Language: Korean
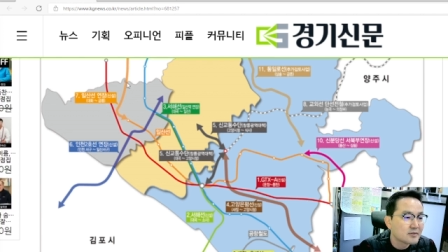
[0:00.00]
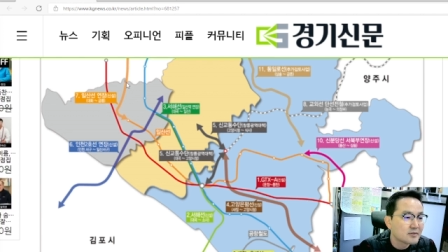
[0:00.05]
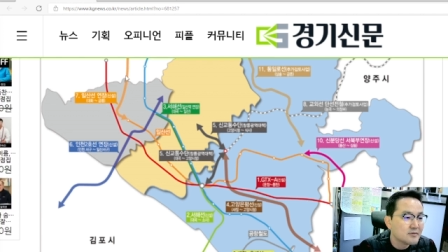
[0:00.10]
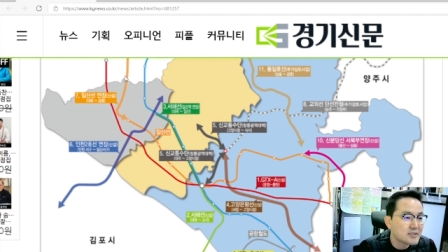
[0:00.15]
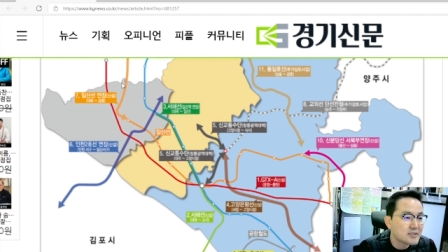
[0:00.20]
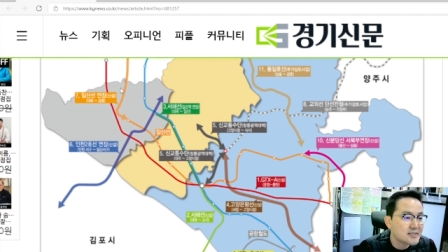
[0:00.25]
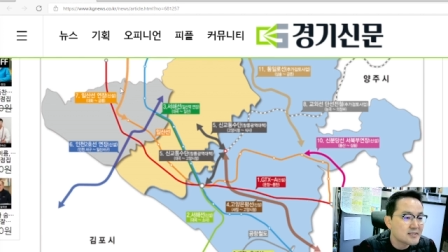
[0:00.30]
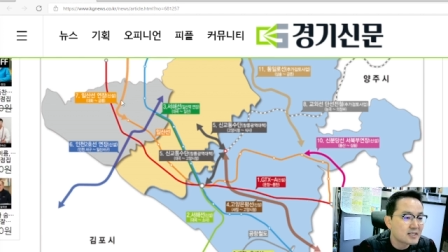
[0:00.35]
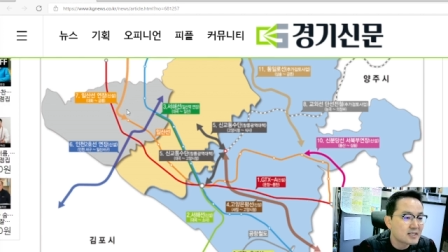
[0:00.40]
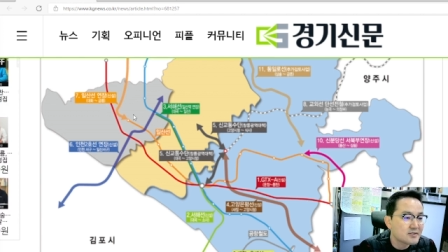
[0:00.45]

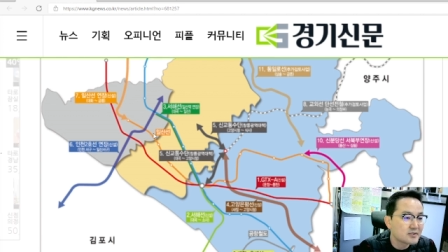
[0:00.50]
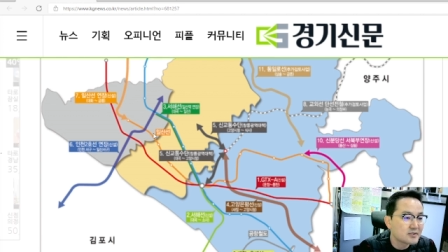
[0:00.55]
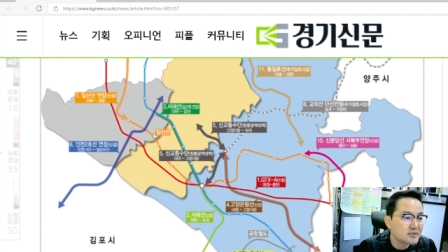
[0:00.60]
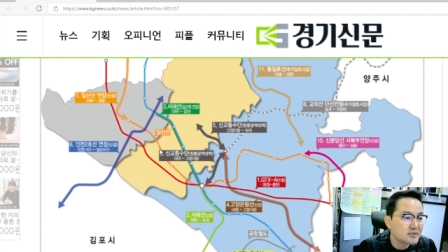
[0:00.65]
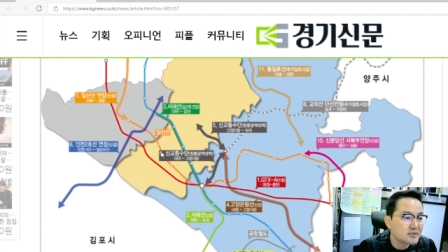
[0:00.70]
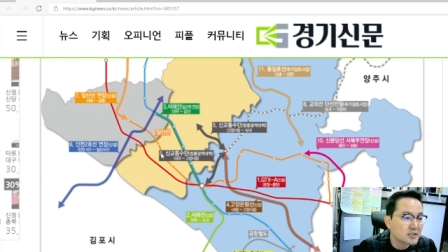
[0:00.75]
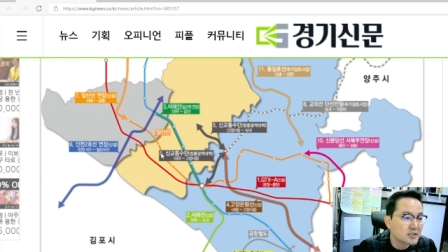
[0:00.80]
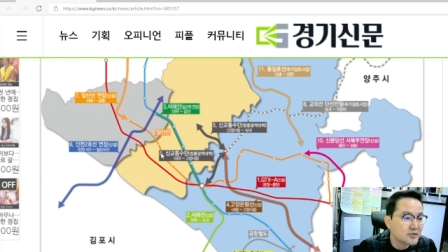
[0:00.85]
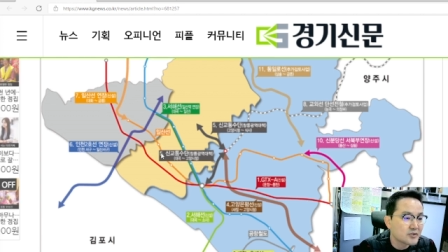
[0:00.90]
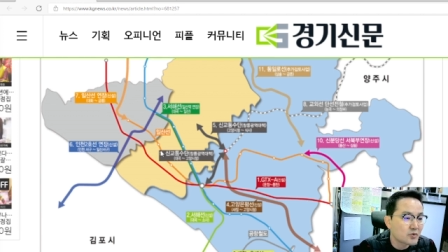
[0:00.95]
일산선
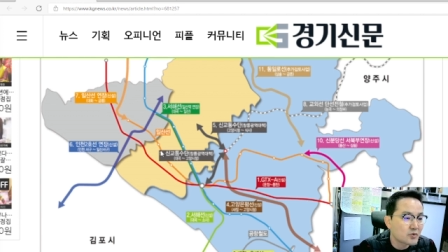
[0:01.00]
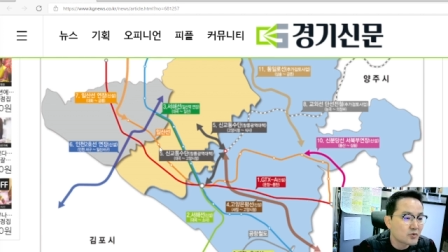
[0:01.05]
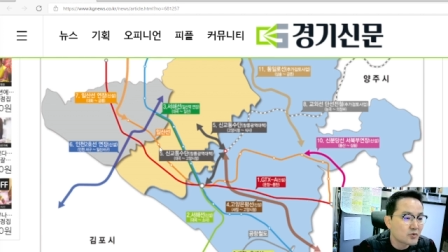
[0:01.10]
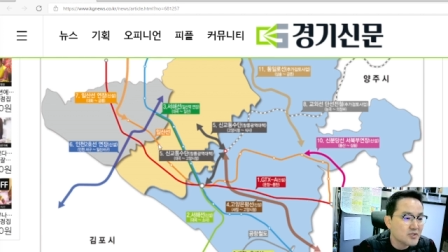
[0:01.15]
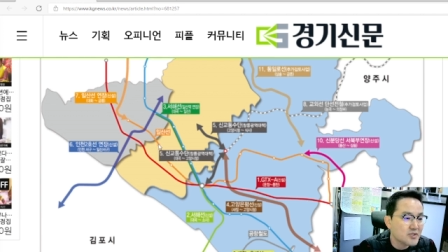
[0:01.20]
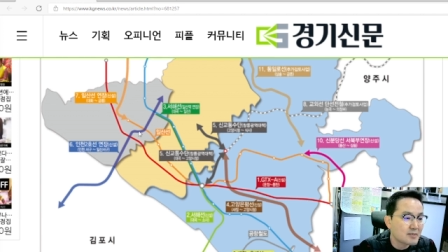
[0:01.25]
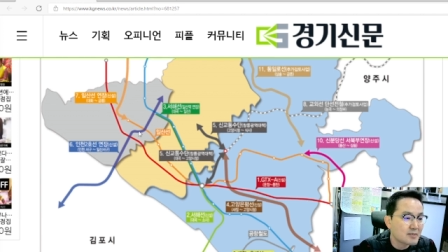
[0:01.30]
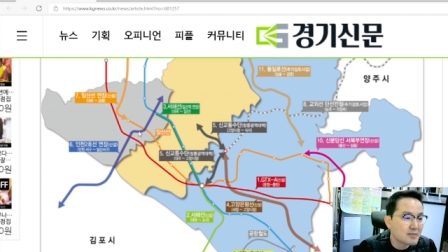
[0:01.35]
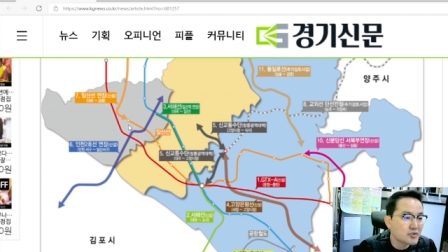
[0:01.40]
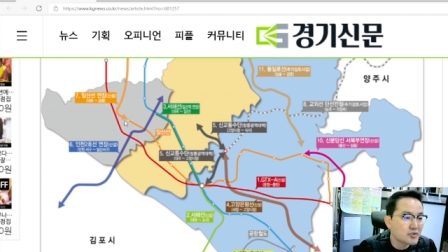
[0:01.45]
같은 경우 는
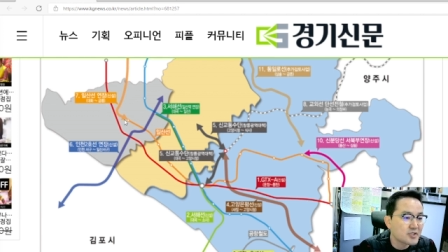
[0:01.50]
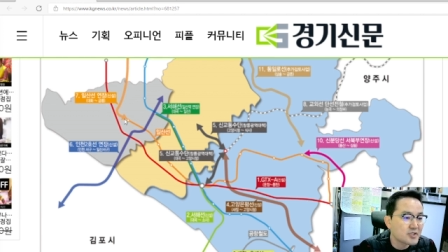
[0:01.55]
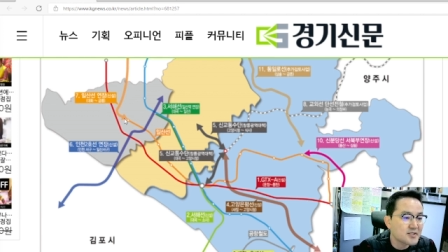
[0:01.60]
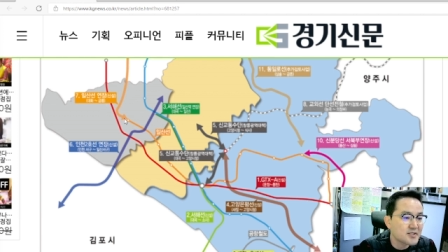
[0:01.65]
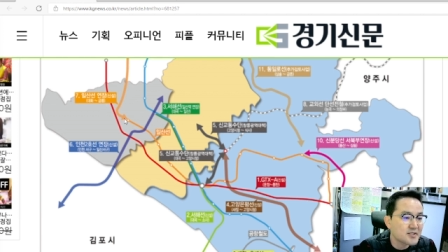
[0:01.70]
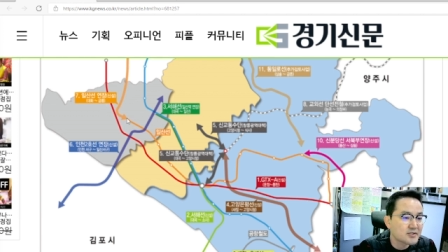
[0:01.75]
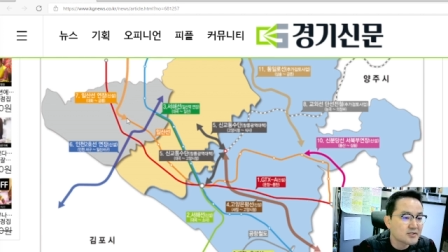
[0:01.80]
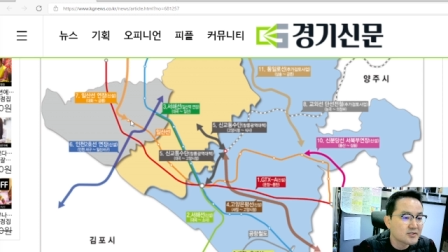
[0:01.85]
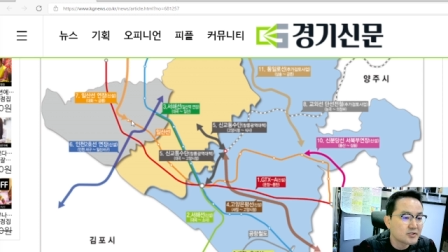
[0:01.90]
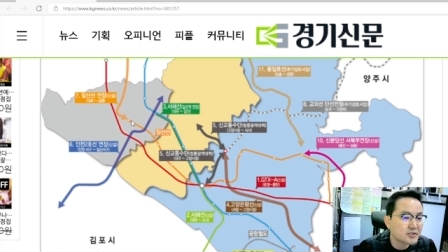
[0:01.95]
3호선
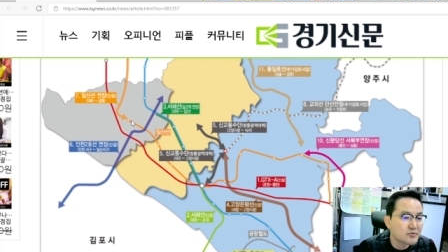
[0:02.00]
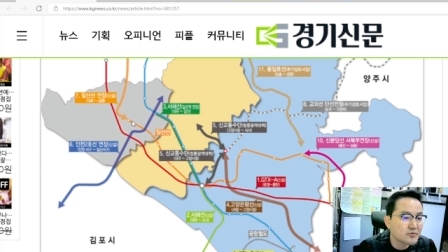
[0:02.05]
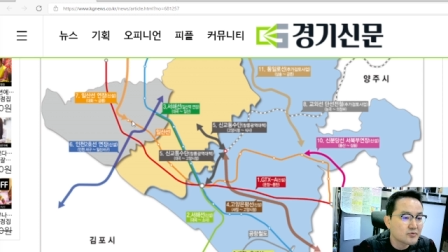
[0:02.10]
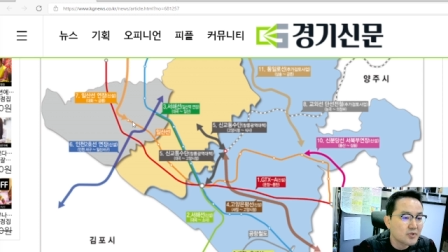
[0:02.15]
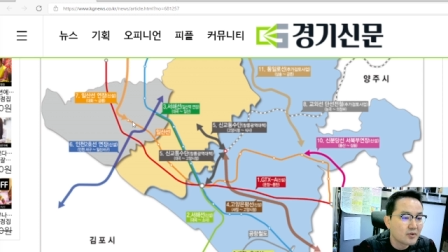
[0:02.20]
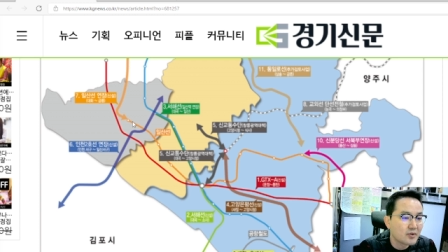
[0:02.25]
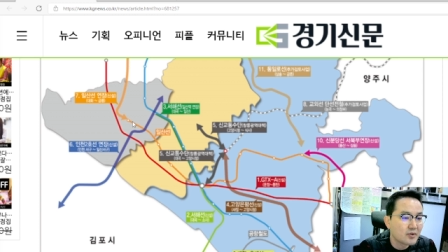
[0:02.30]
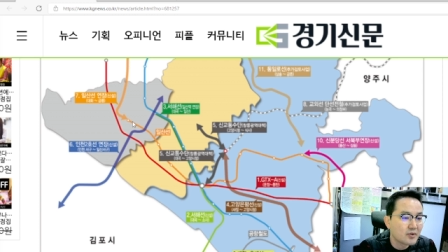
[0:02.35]
연장선이고요.